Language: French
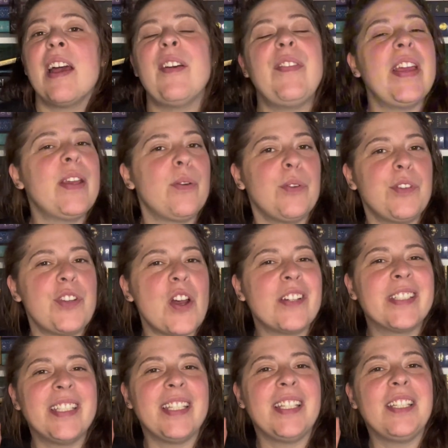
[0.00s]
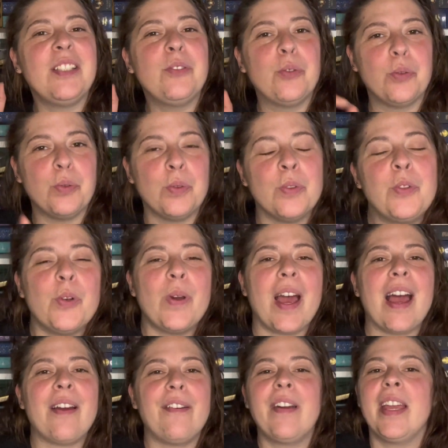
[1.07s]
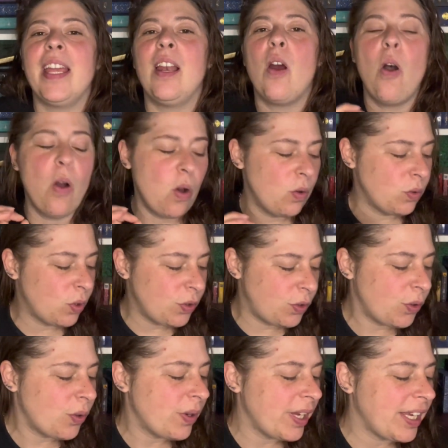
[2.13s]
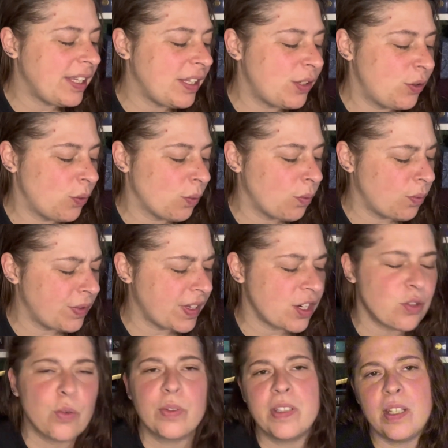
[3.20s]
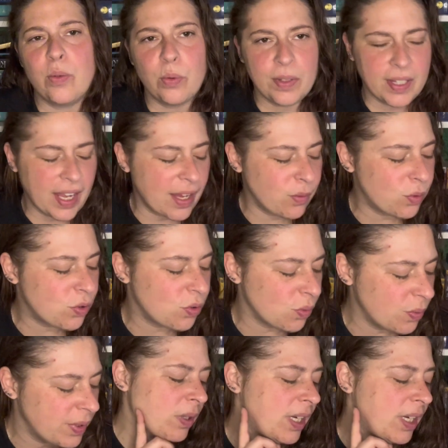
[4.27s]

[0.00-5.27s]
avec une sortie du 2 avril en auto-édition, sachant que c'est une traduction.